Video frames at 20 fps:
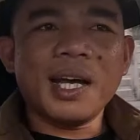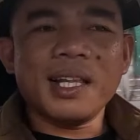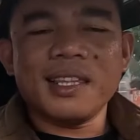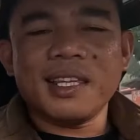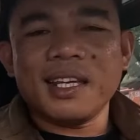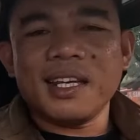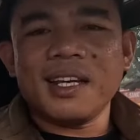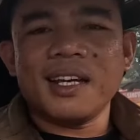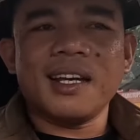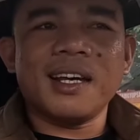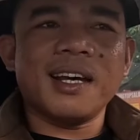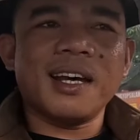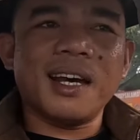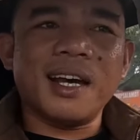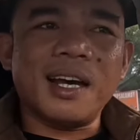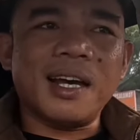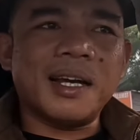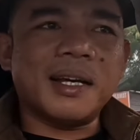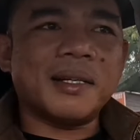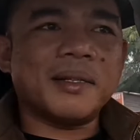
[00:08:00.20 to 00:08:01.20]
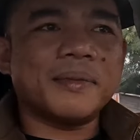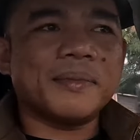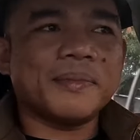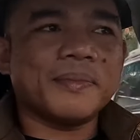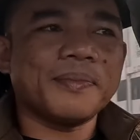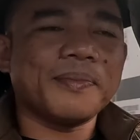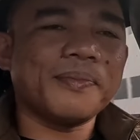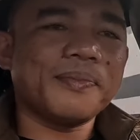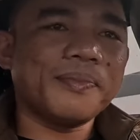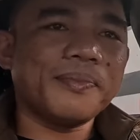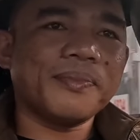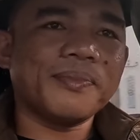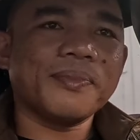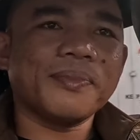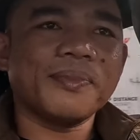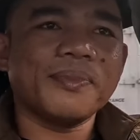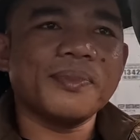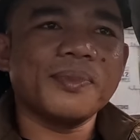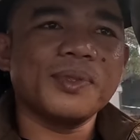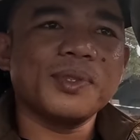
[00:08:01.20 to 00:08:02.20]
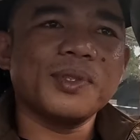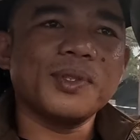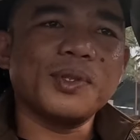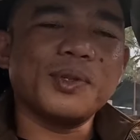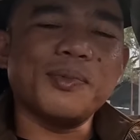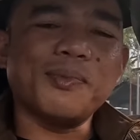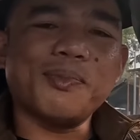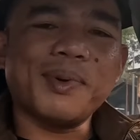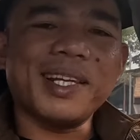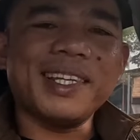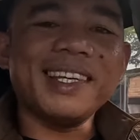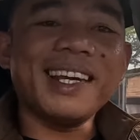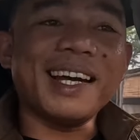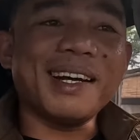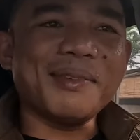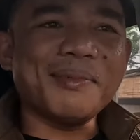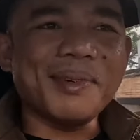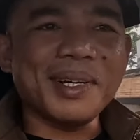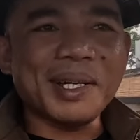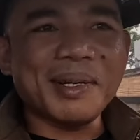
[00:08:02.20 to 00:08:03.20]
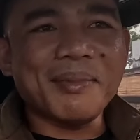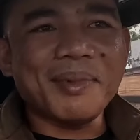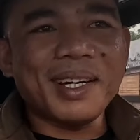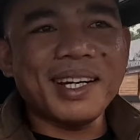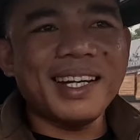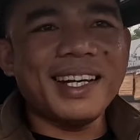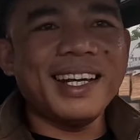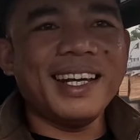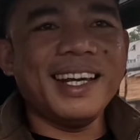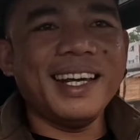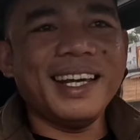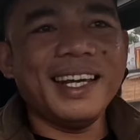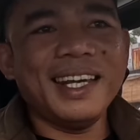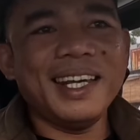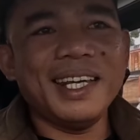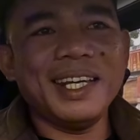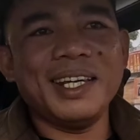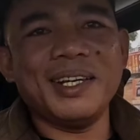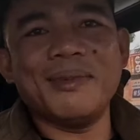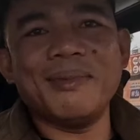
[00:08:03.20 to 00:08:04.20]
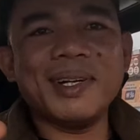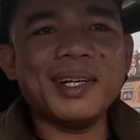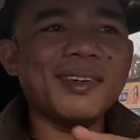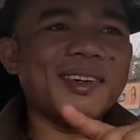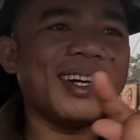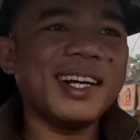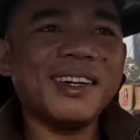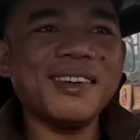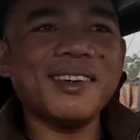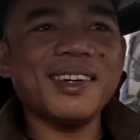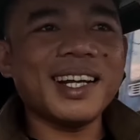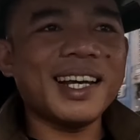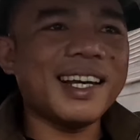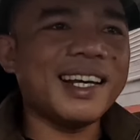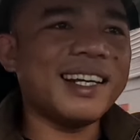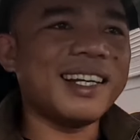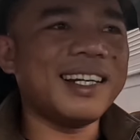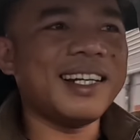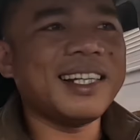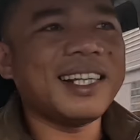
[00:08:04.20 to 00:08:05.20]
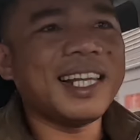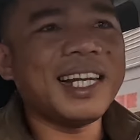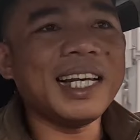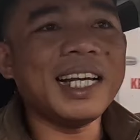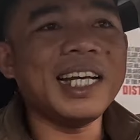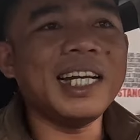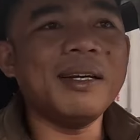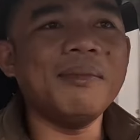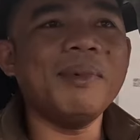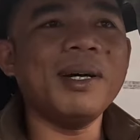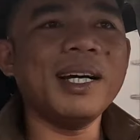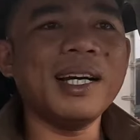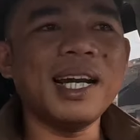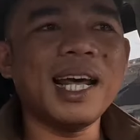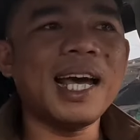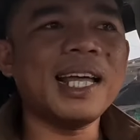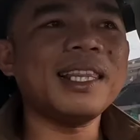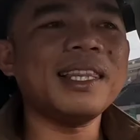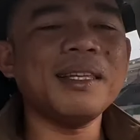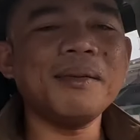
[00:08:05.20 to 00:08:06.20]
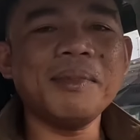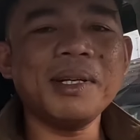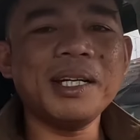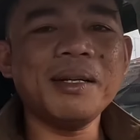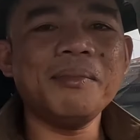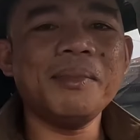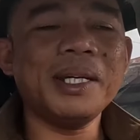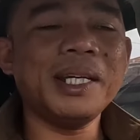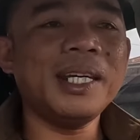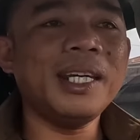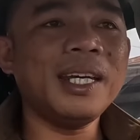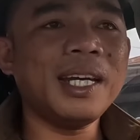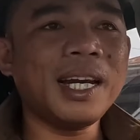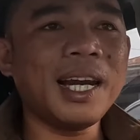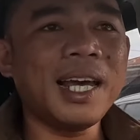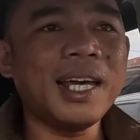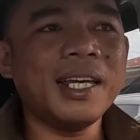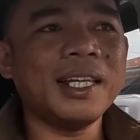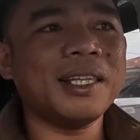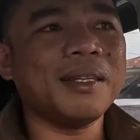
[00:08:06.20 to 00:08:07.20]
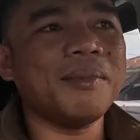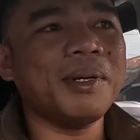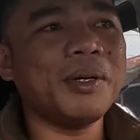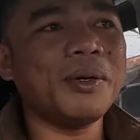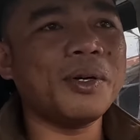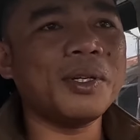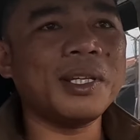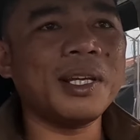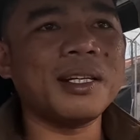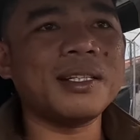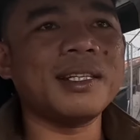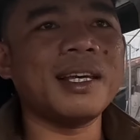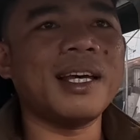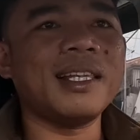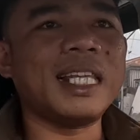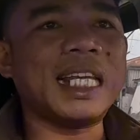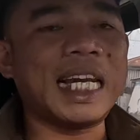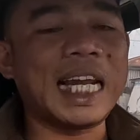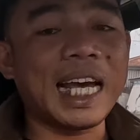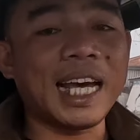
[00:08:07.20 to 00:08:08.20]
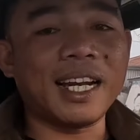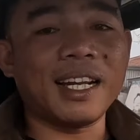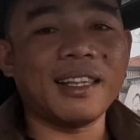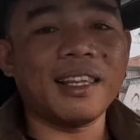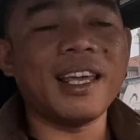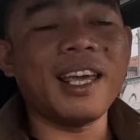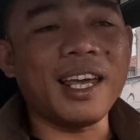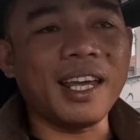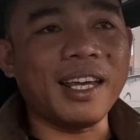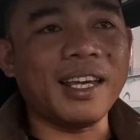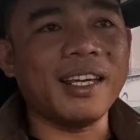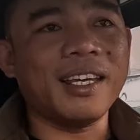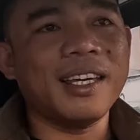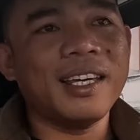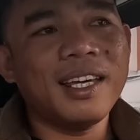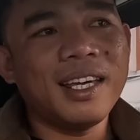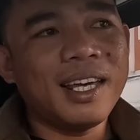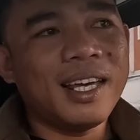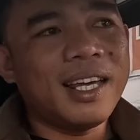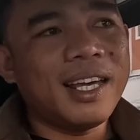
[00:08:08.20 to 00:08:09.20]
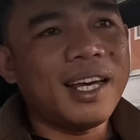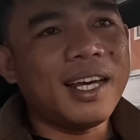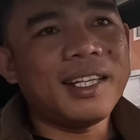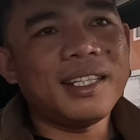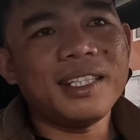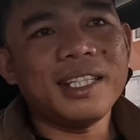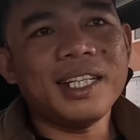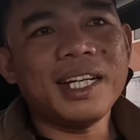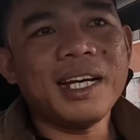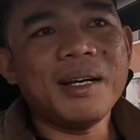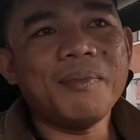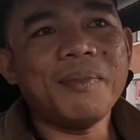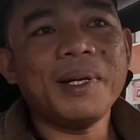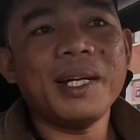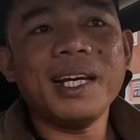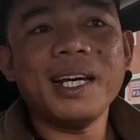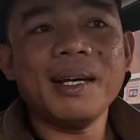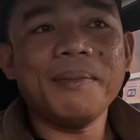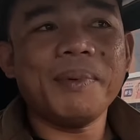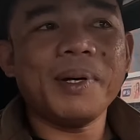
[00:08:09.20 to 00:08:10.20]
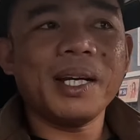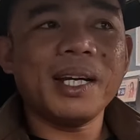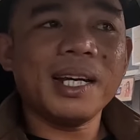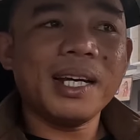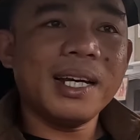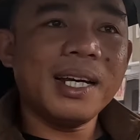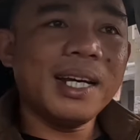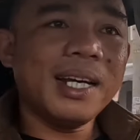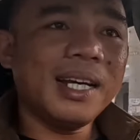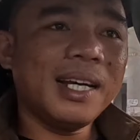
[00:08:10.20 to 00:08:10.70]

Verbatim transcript: ating uh, kumpanya kumbaga man ay gumanon ganon ah na talaga namang lahat naman na may client na may order sa atin nakarating at siya nga pala pagka